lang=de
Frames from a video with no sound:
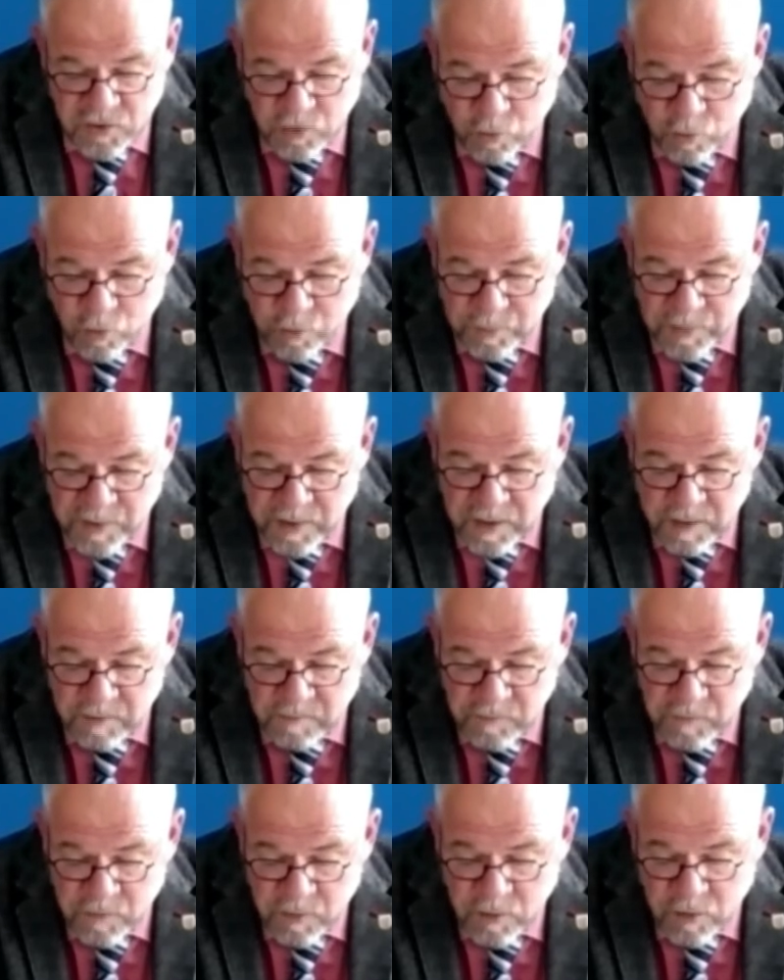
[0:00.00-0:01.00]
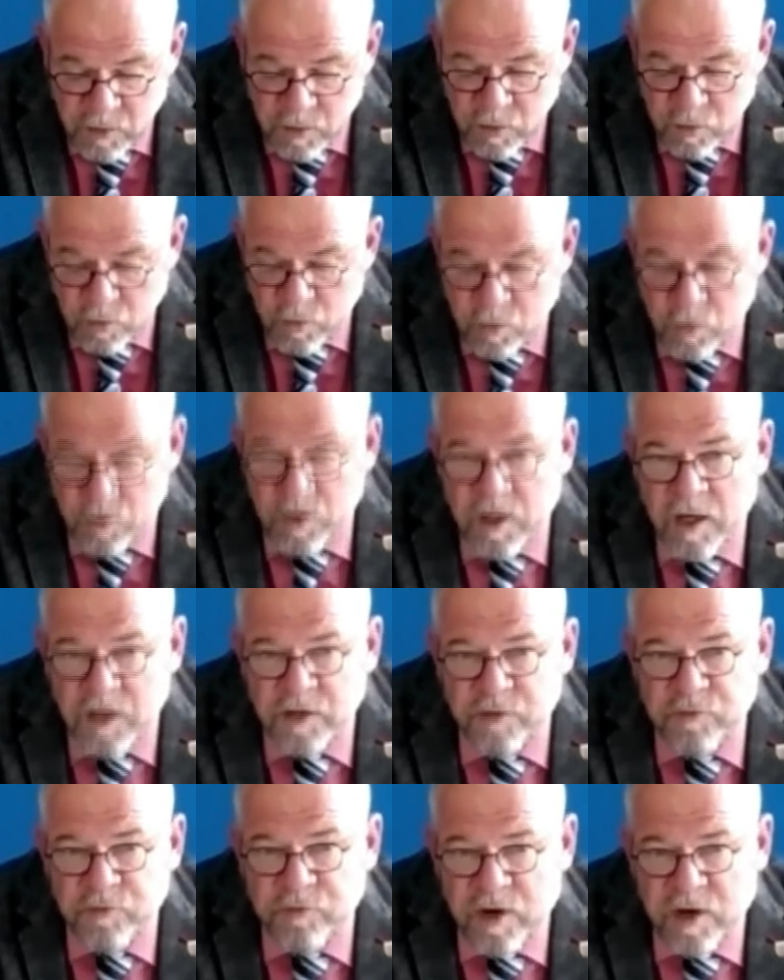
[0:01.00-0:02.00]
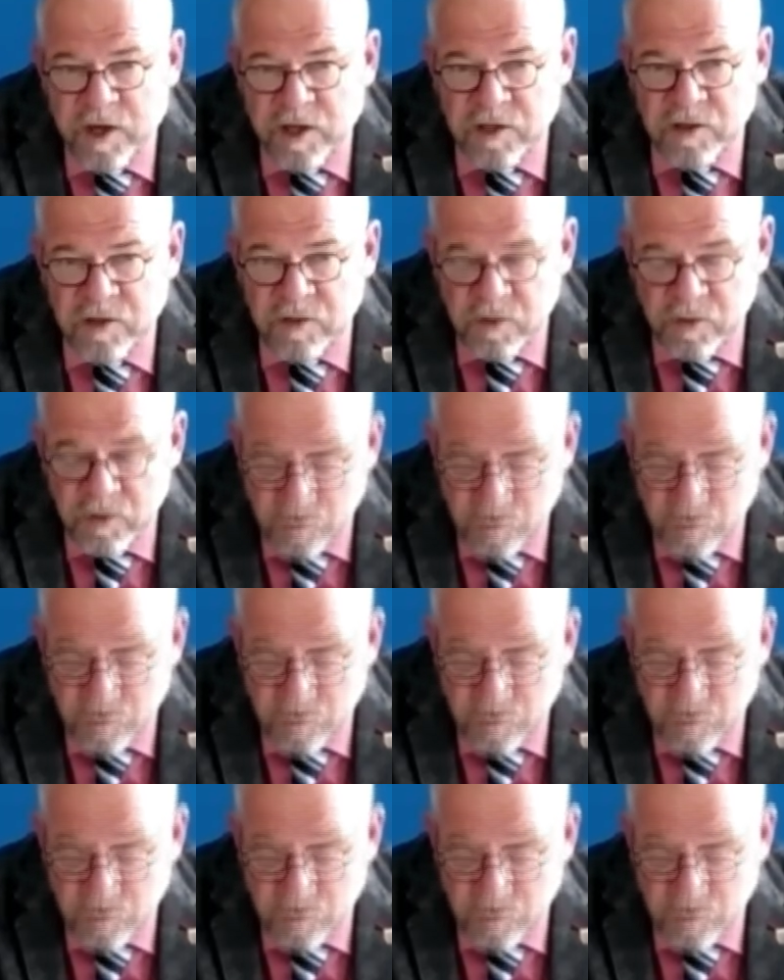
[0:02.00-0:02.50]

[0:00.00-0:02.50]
Europa ohne eine freie